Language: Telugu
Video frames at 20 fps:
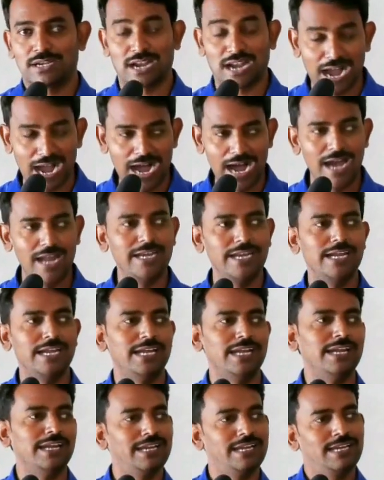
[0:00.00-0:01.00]
కానీ
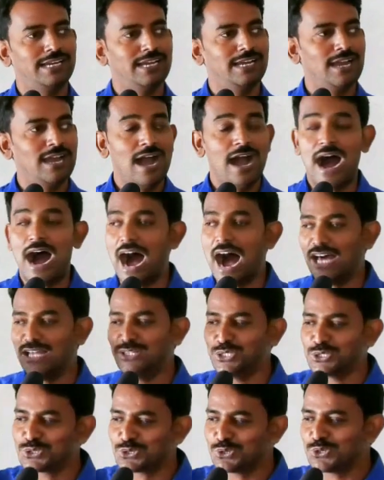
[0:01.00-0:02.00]

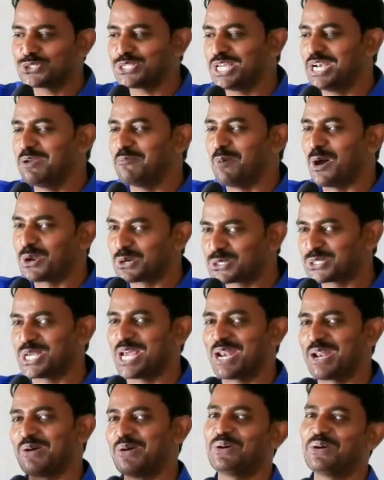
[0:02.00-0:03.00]
అది చూసిన
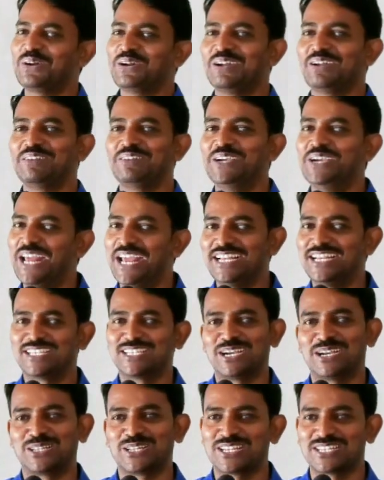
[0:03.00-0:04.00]
మరుక్షణం ఈడేం
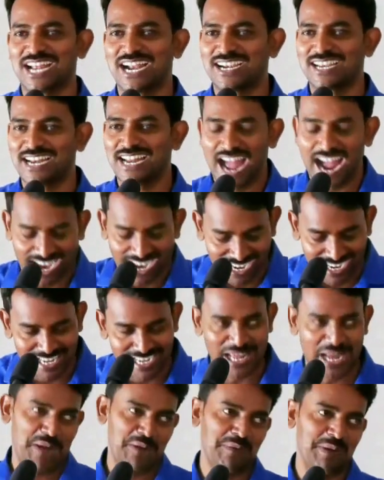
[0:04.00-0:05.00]
చేశాడో తెలుసు వెంటనే అక్కడే
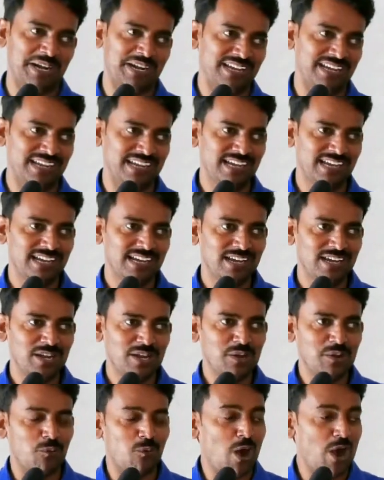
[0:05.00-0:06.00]
నిలబడి
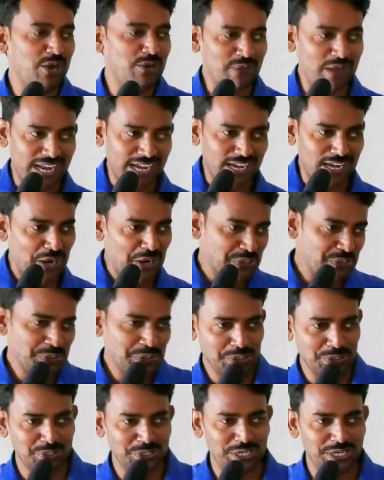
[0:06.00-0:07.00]
వాడి వెనక అటు
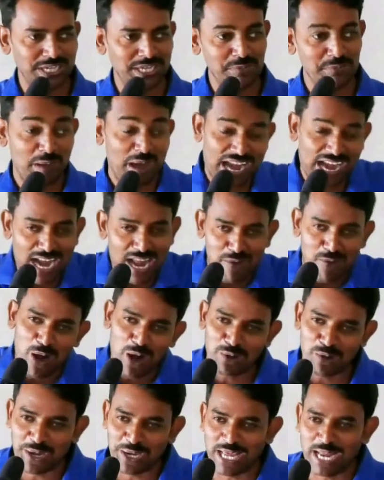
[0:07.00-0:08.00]
ఇటు తిరిగి మరలా
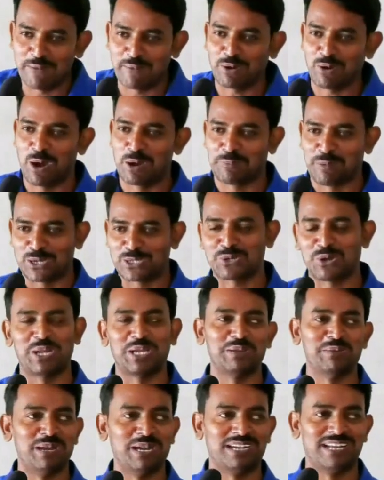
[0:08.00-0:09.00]
వాడు వంగినప్పుడు వాడి పరుసు
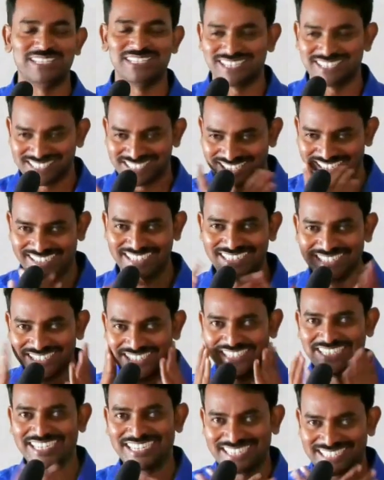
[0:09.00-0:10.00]
వాడికి పెట్టేసేసి
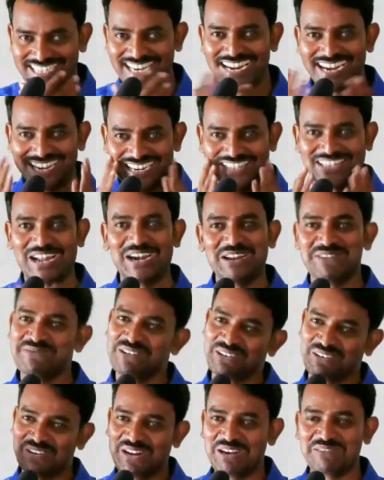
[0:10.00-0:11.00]
ఇట్ట ఇట్ట దండం
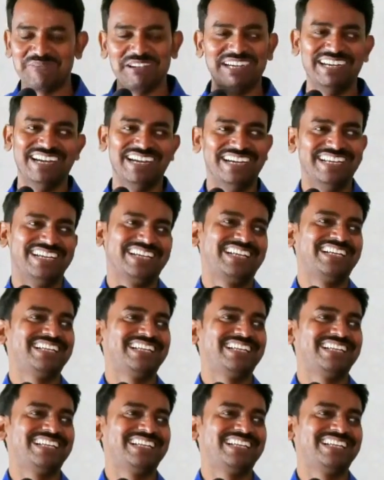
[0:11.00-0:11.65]
పెట్టుకుని వెళ్ళిపోయాడు